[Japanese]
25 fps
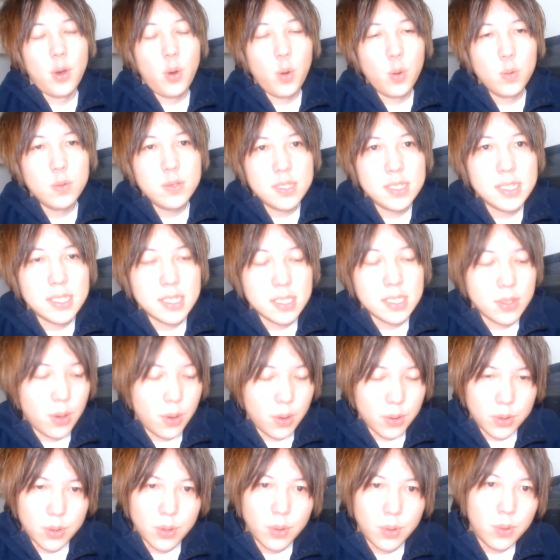本日
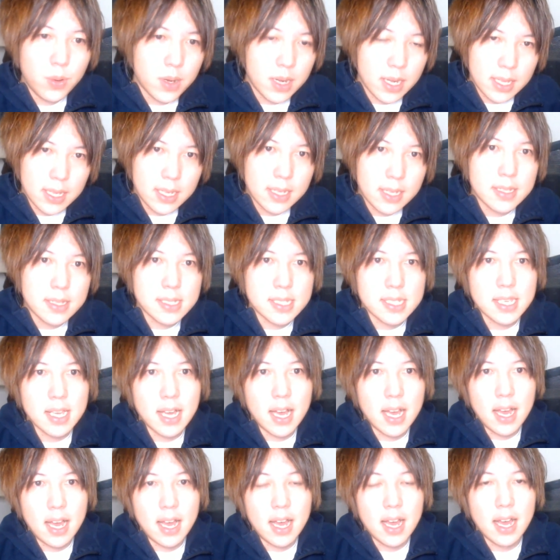の動画なんです
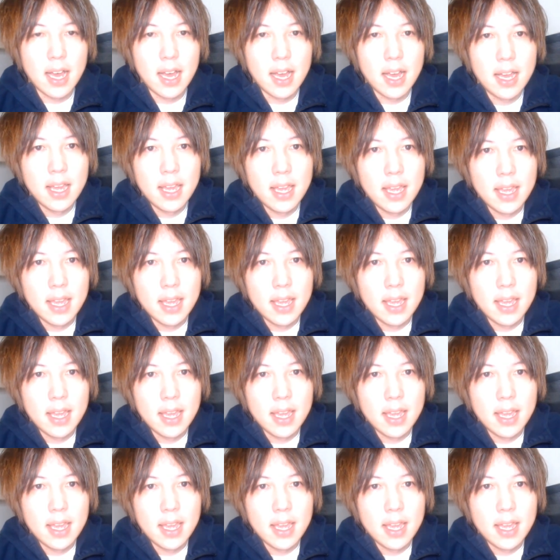が、